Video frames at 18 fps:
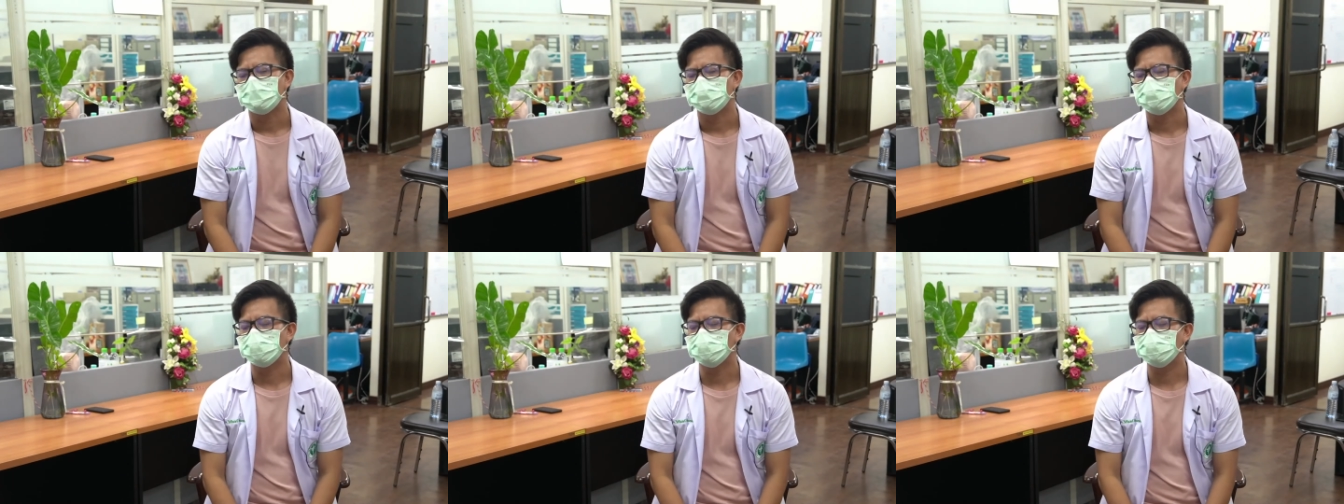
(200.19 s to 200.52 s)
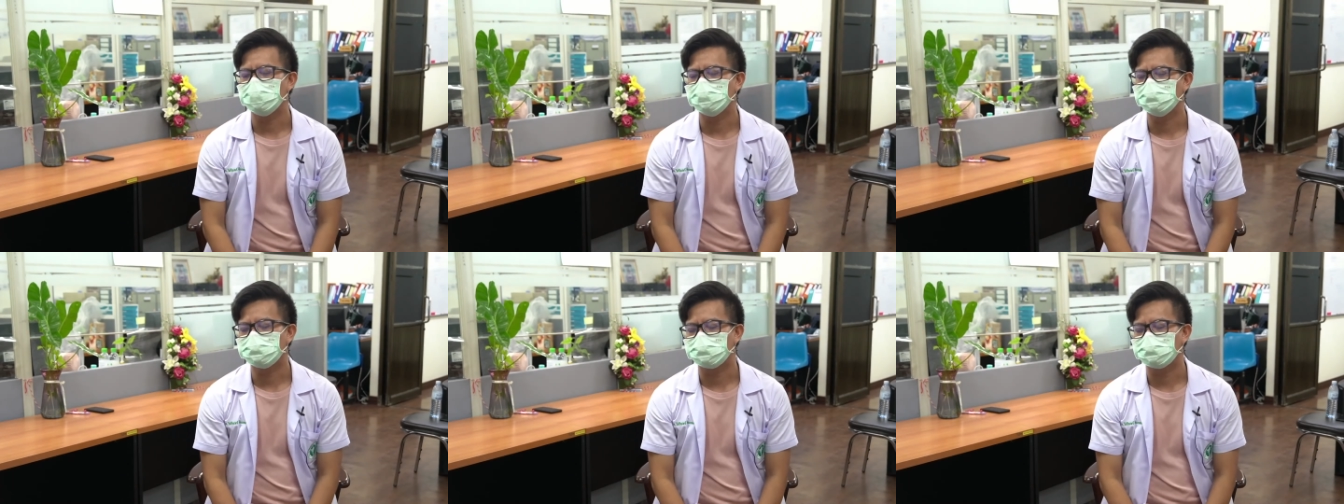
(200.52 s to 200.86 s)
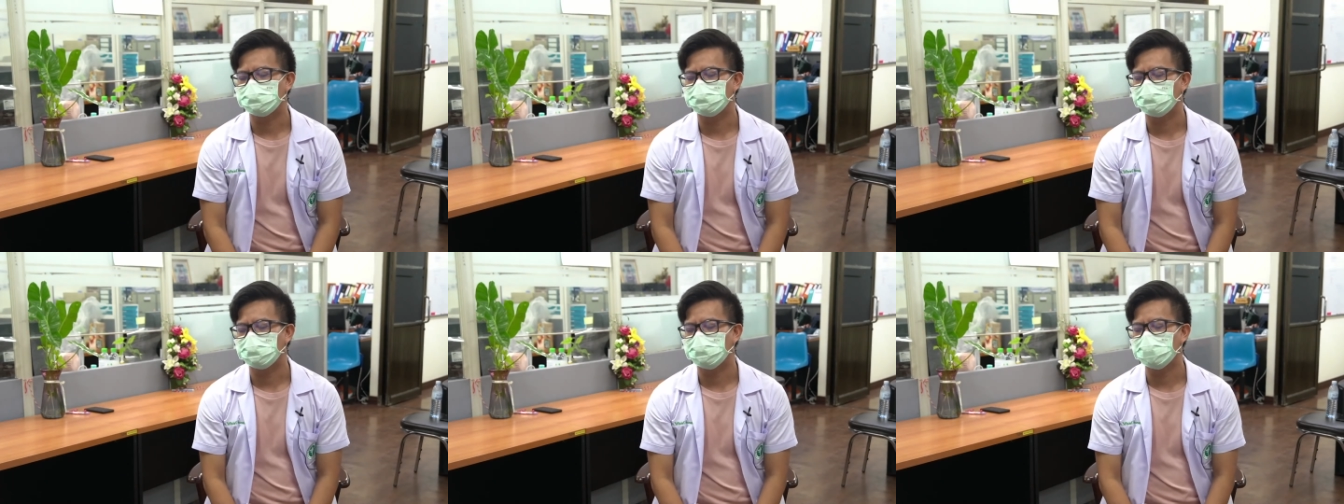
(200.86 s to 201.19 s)
เริ่ม
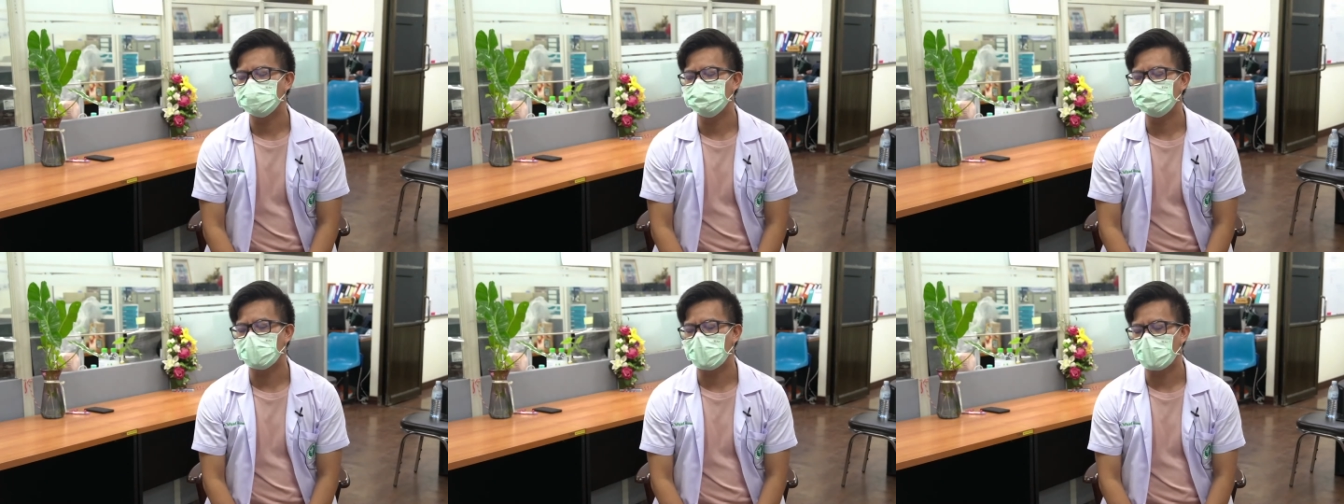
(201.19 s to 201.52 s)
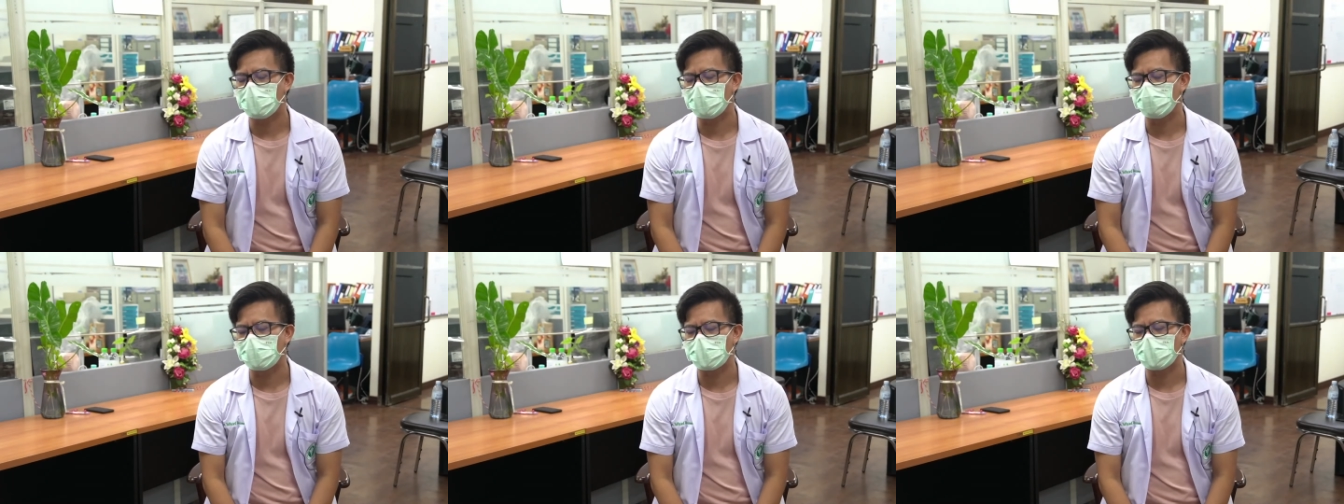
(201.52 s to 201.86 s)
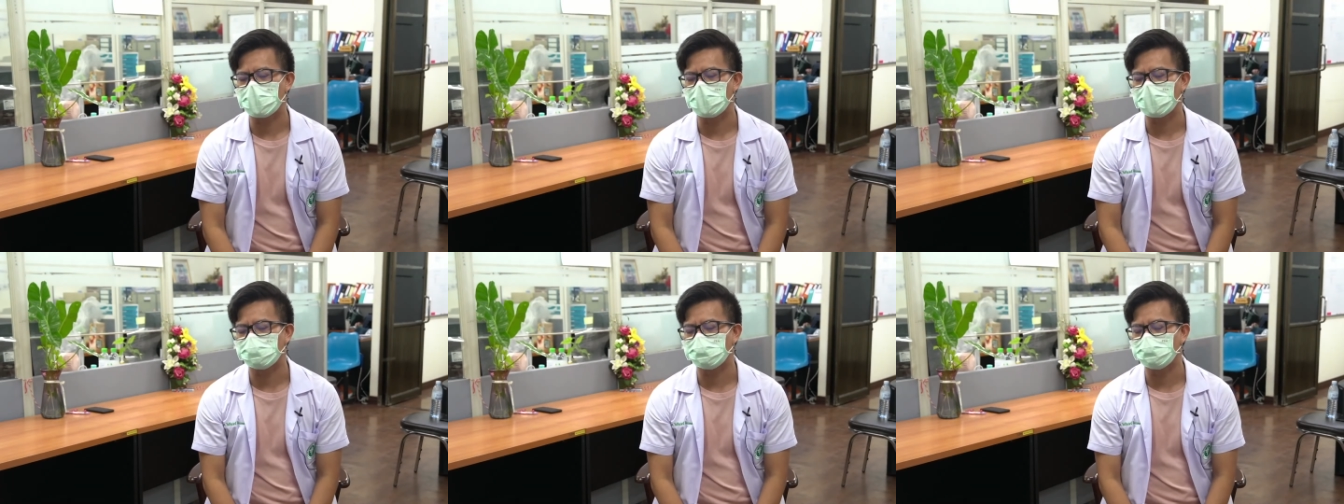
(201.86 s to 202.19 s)
เริ่มมองว่า
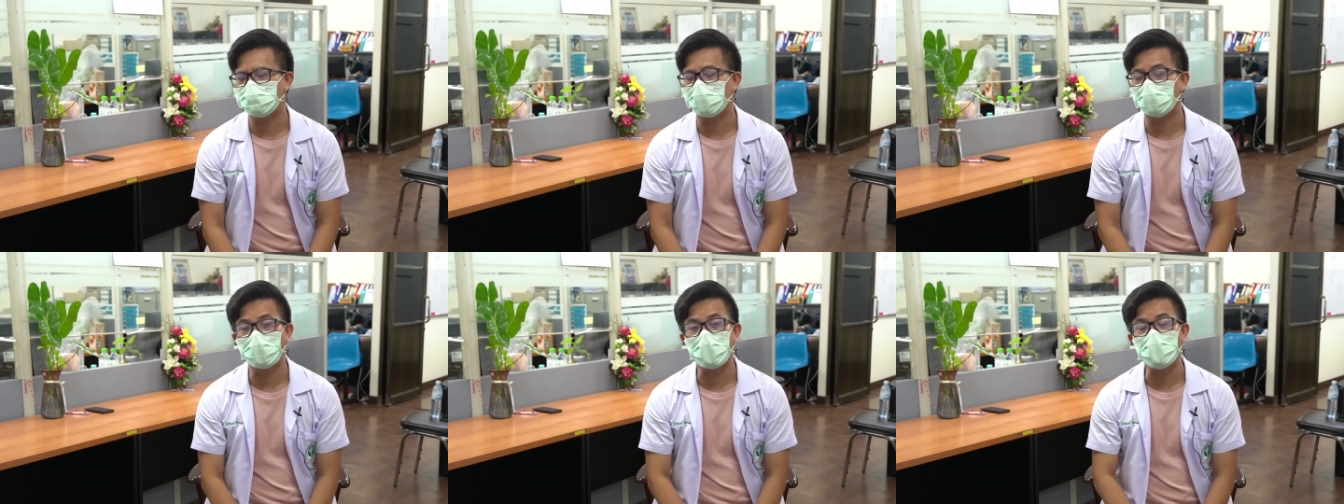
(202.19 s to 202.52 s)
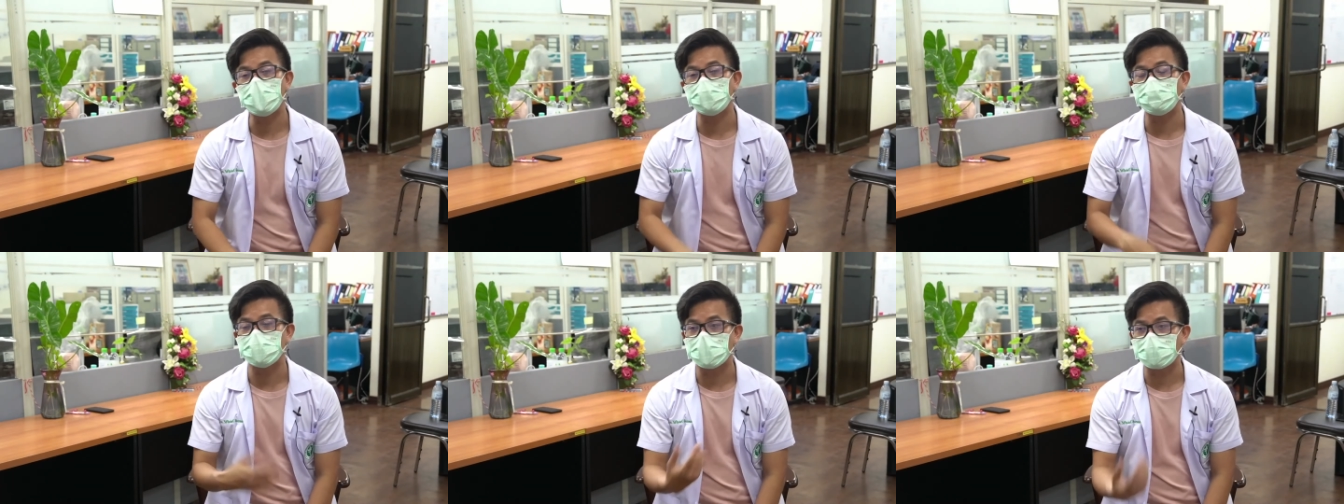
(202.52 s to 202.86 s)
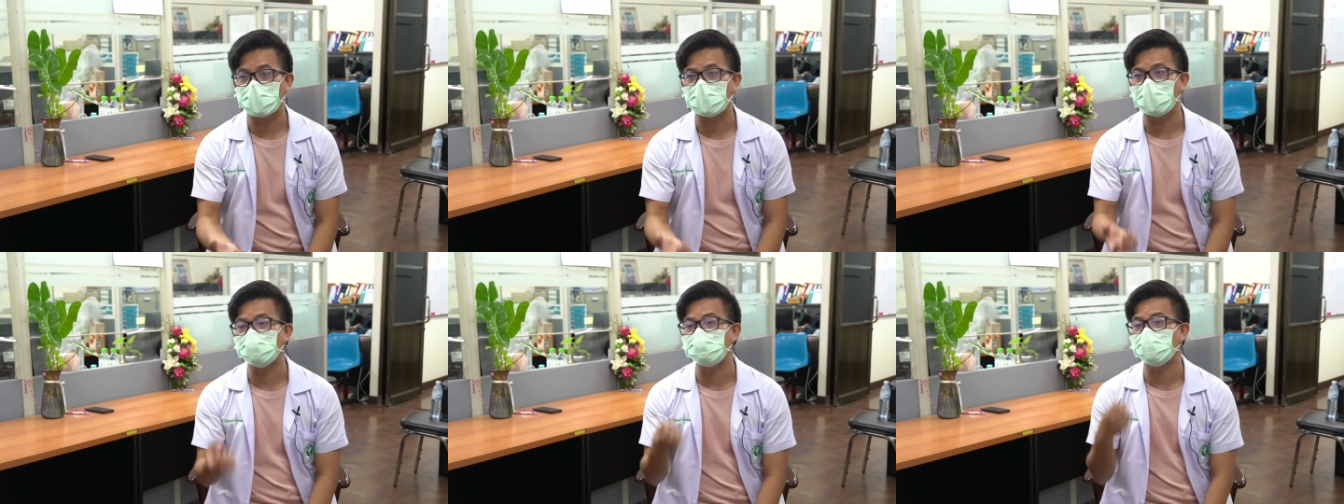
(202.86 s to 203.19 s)
ตัวโรคมันเป็นยัง
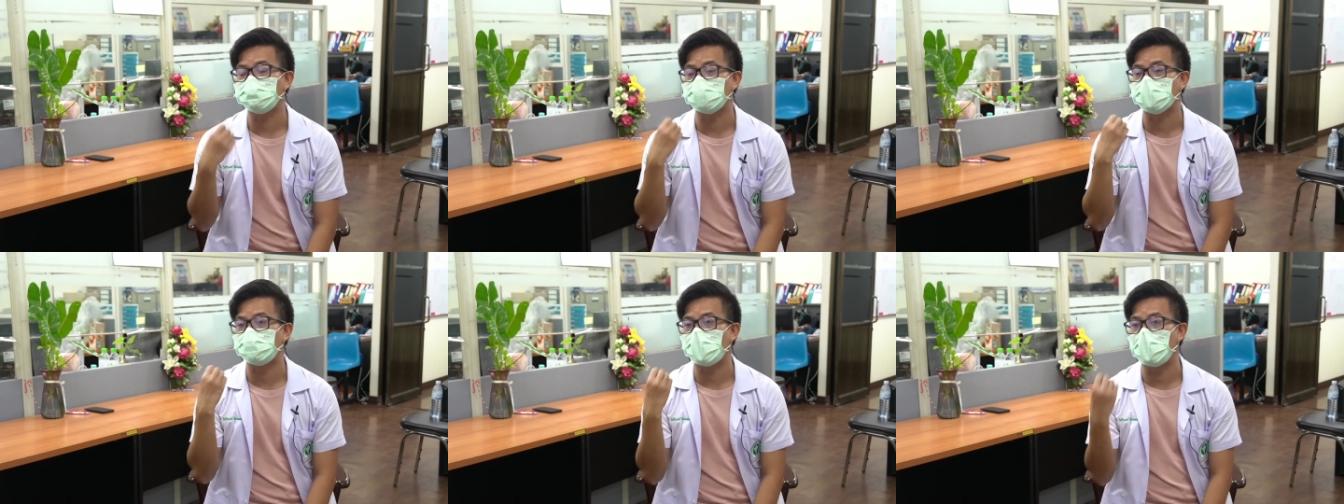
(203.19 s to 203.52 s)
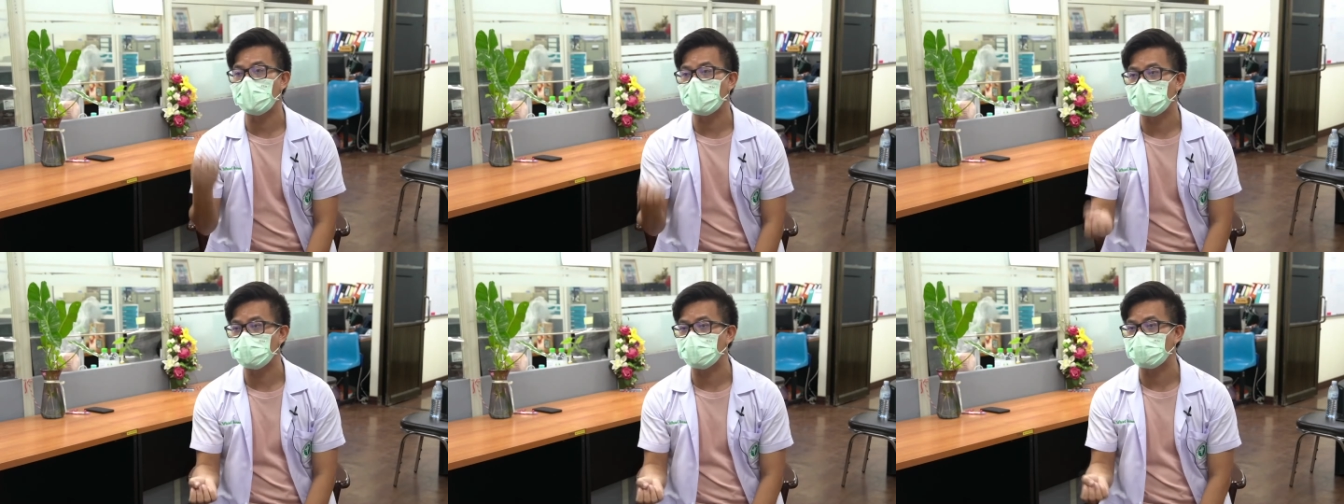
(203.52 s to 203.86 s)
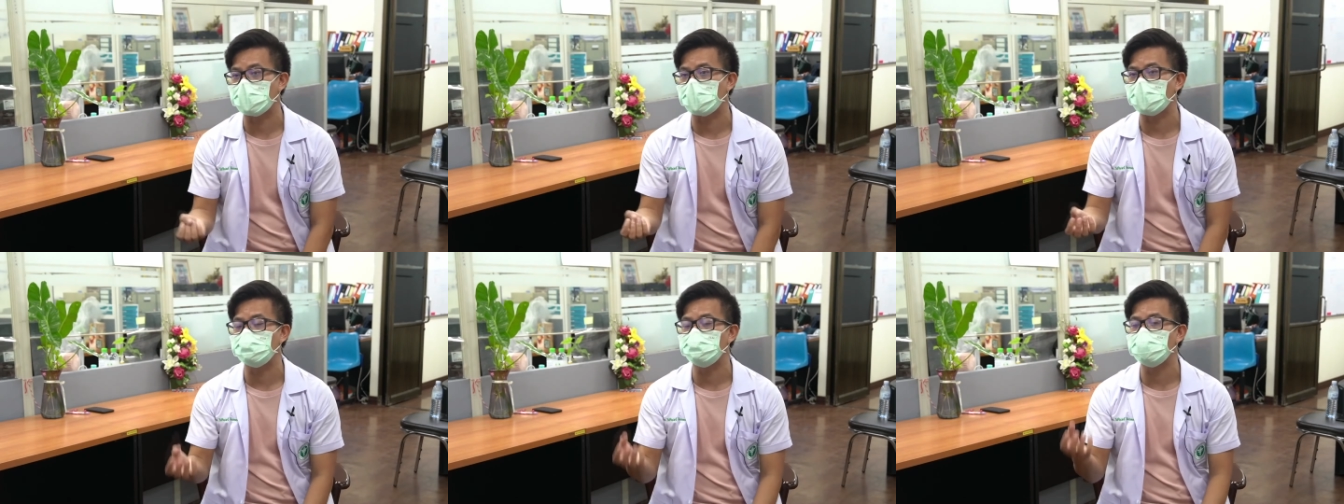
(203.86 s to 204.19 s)
ไงแล้วเราจะป้องกันยังไง